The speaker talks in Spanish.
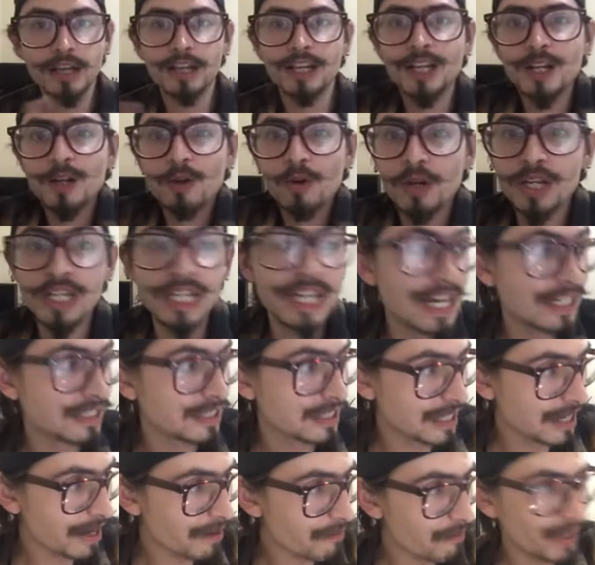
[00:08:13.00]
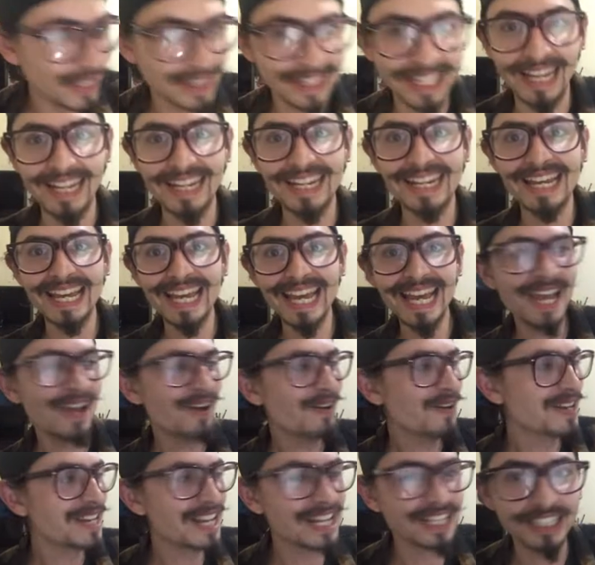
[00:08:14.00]
Y, le hacían
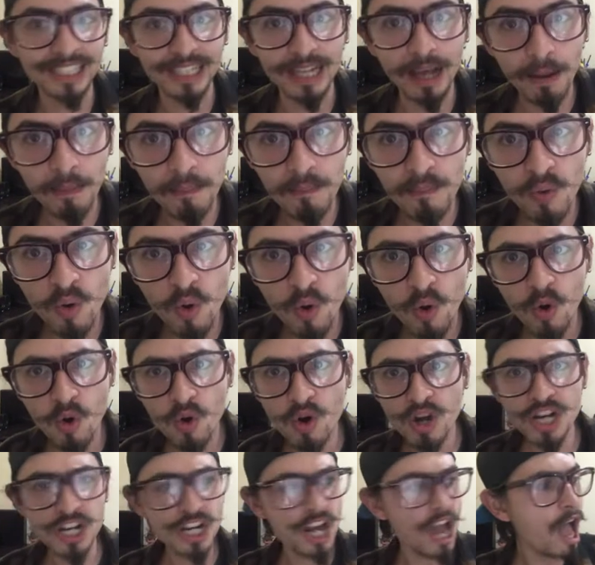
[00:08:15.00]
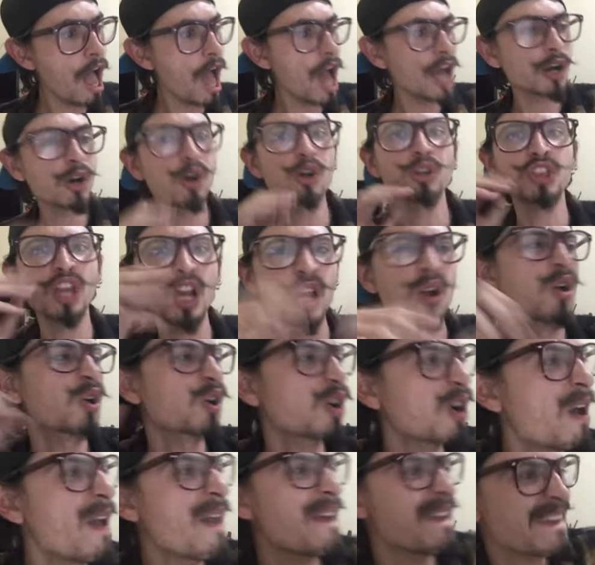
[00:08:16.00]
bataneo y le hacían bullying. ¡Ah, rótelo,
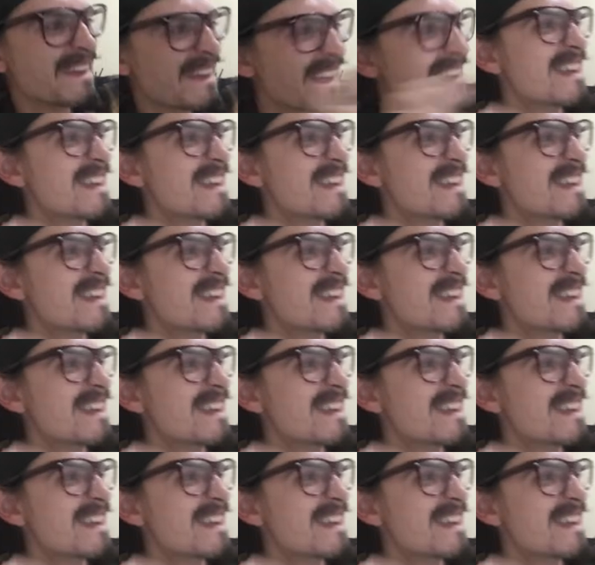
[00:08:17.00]
rótelo!